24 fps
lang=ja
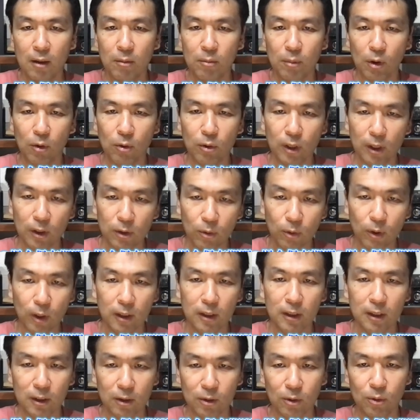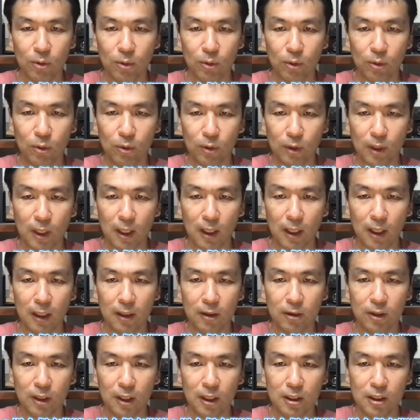これは良かったということで
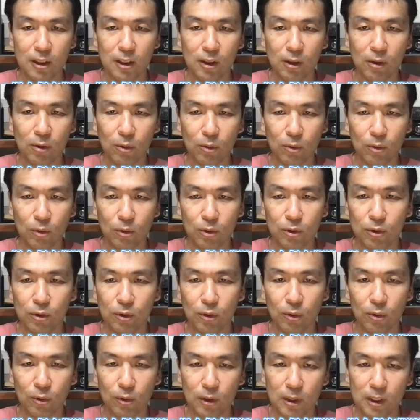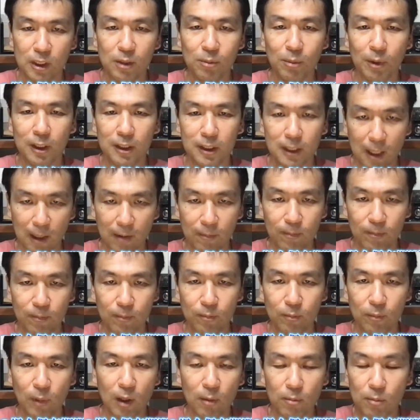確定申告をすることにしました
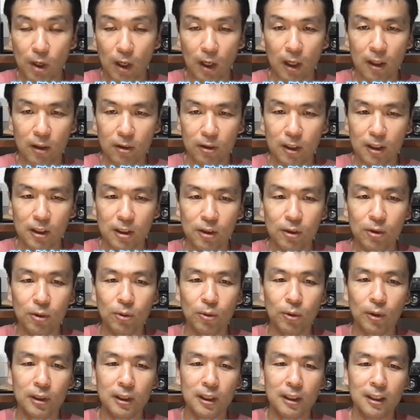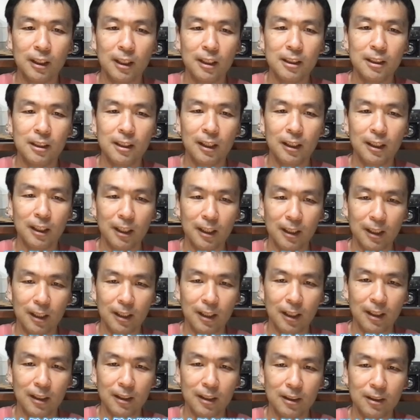まあまあ確定申告は絶対しなきゃいけ
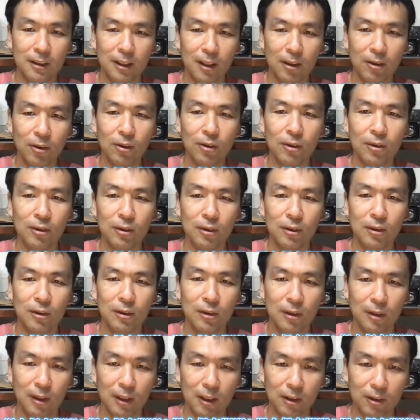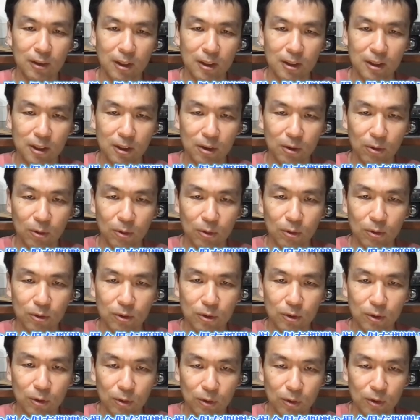ないんですけど確定申告を
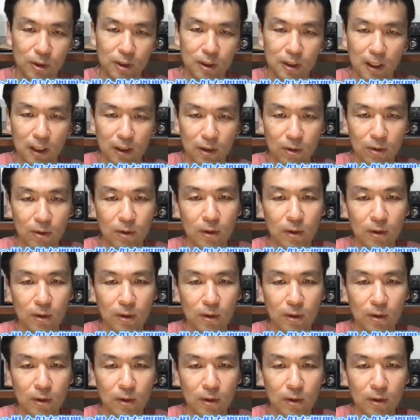することにしたと